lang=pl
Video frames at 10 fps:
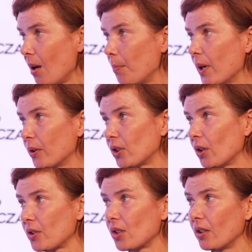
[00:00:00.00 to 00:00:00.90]
bo
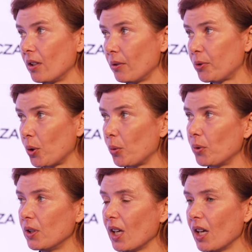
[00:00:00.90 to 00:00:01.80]
to, co w
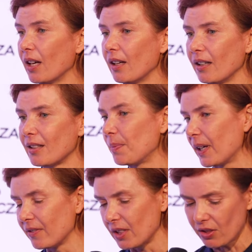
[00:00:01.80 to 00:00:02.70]
ciągu dnia
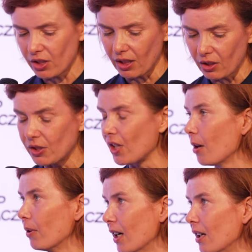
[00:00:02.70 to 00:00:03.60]
sprawdza się i
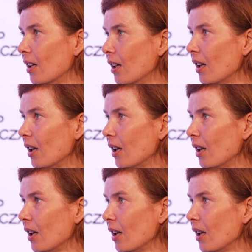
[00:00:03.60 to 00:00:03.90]
działa,